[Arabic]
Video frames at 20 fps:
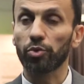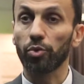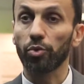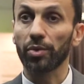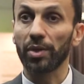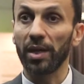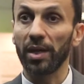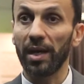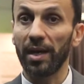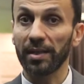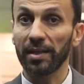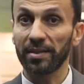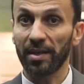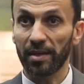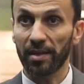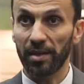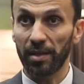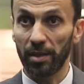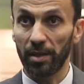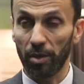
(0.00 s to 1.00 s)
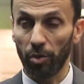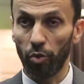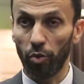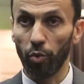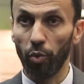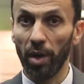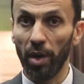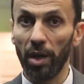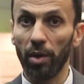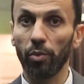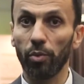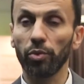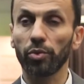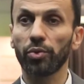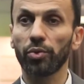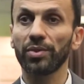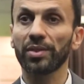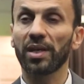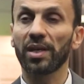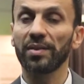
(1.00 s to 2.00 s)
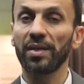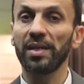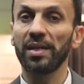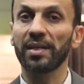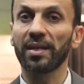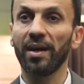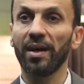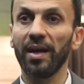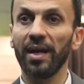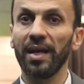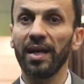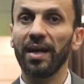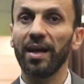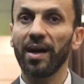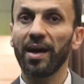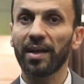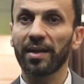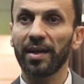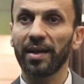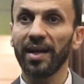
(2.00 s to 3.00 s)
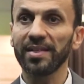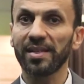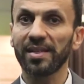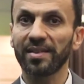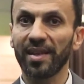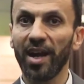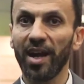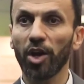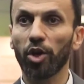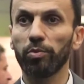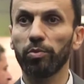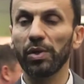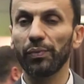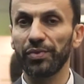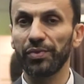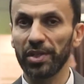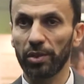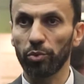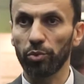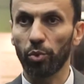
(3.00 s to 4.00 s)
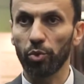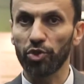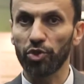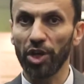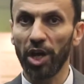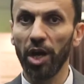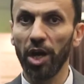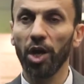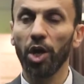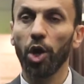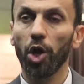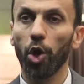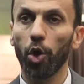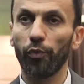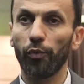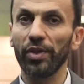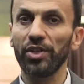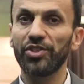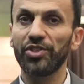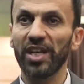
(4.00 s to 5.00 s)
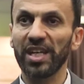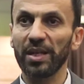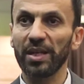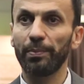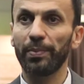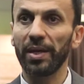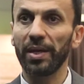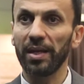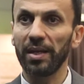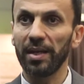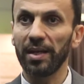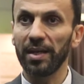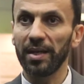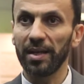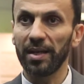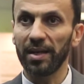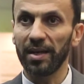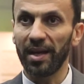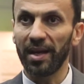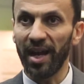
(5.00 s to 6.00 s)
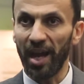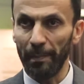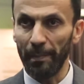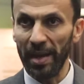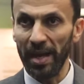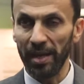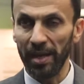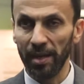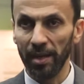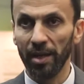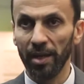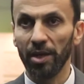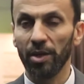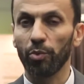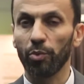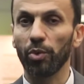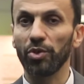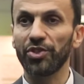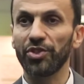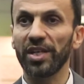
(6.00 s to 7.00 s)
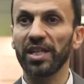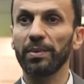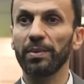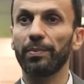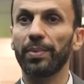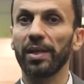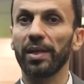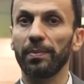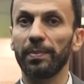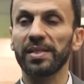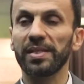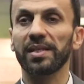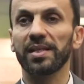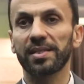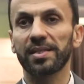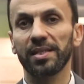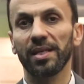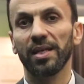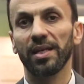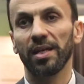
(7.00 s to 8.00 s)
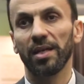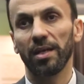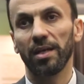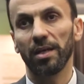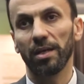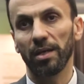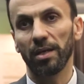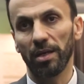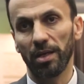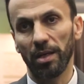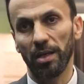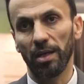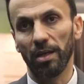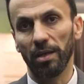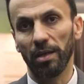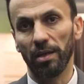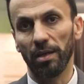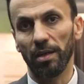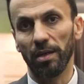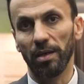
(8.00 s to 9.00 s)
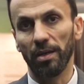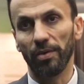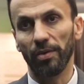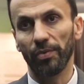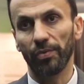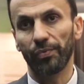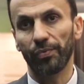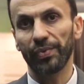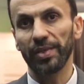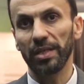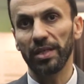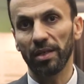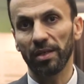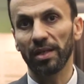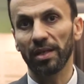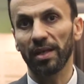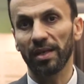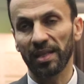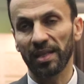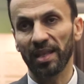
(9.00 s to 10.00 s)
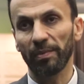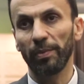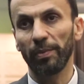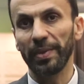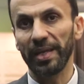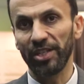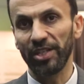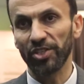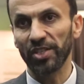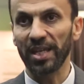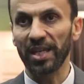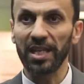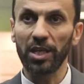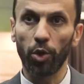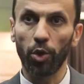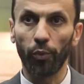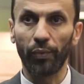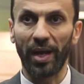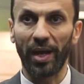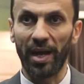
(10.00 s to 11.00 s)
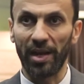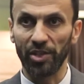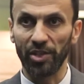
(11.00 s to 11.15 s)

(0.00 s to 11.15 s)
تكون اكثر قوه ويكون كذلك احسن تحكما في التكنولوجيا وفي الجانب الاعمال والجانب البزنس آه، في النظام البيئي الجزائري وفي